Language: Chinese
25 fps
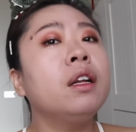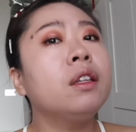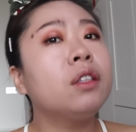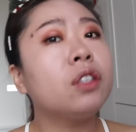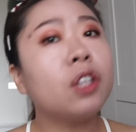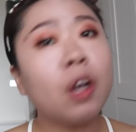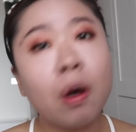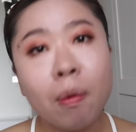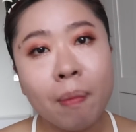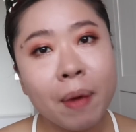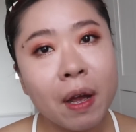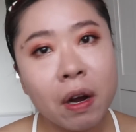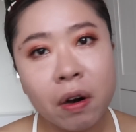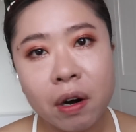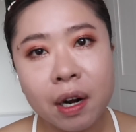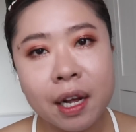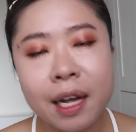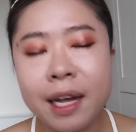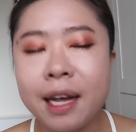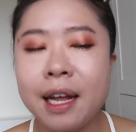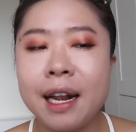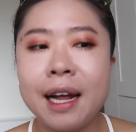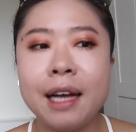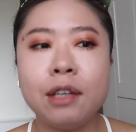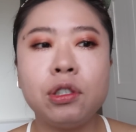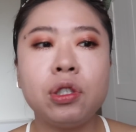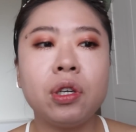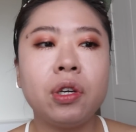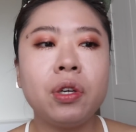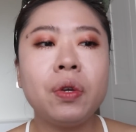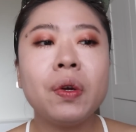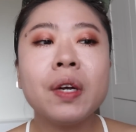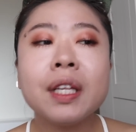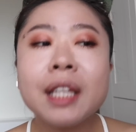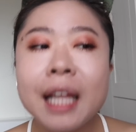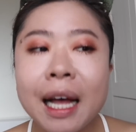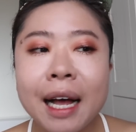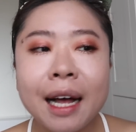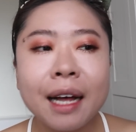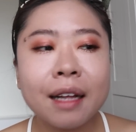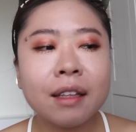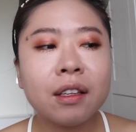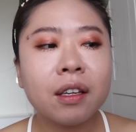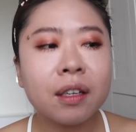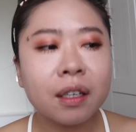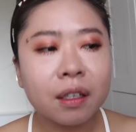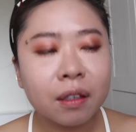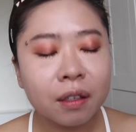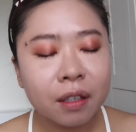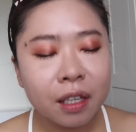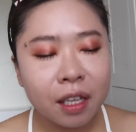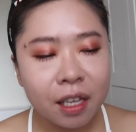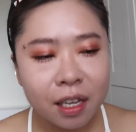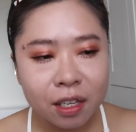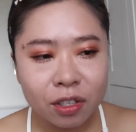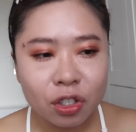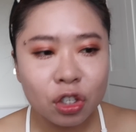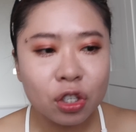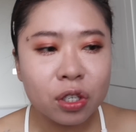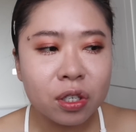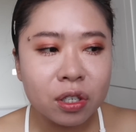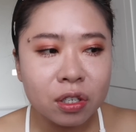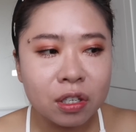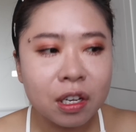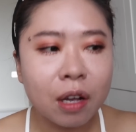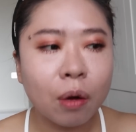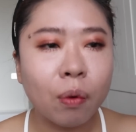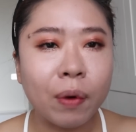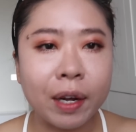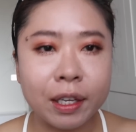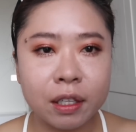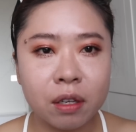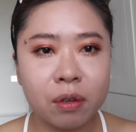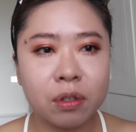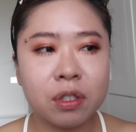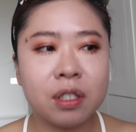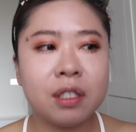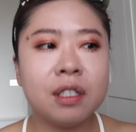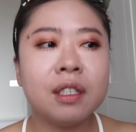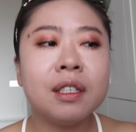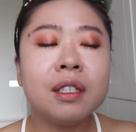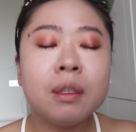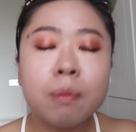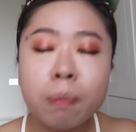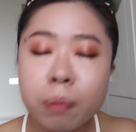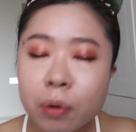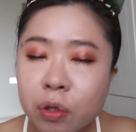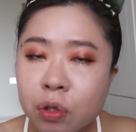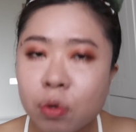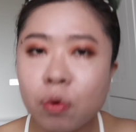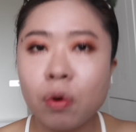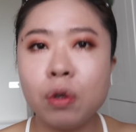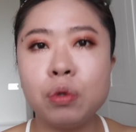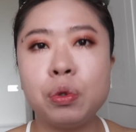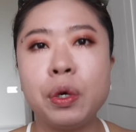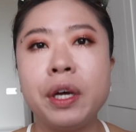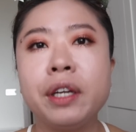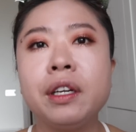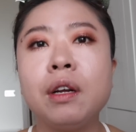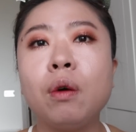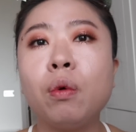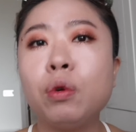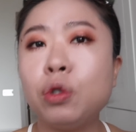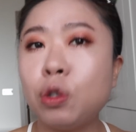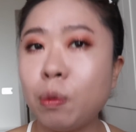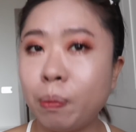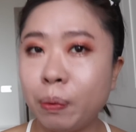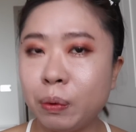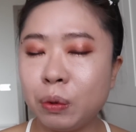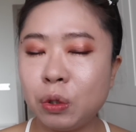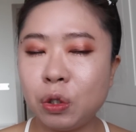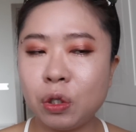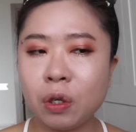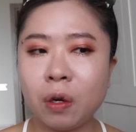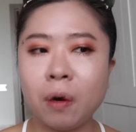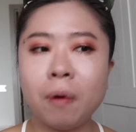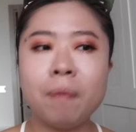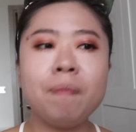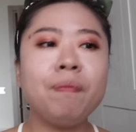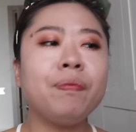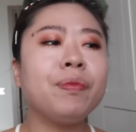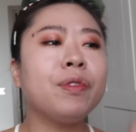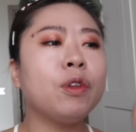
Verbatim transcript: 都没有人可以来修，因为大家的一致认为都是不是我装的，我就不修。